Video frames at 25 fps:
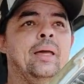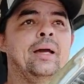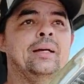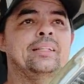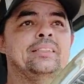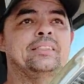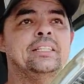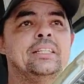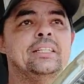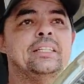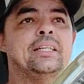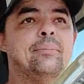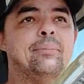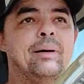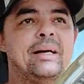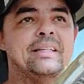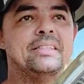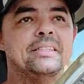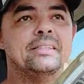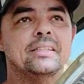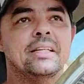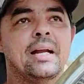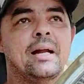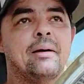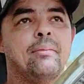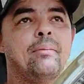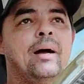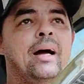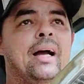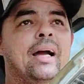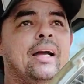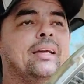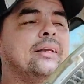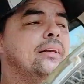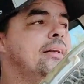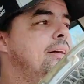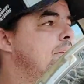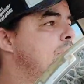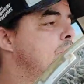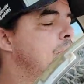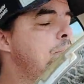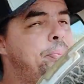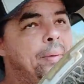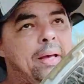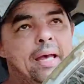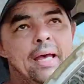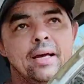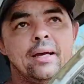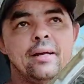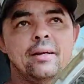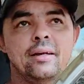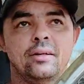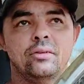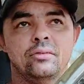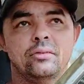Tinta batida na máquina não pega, né?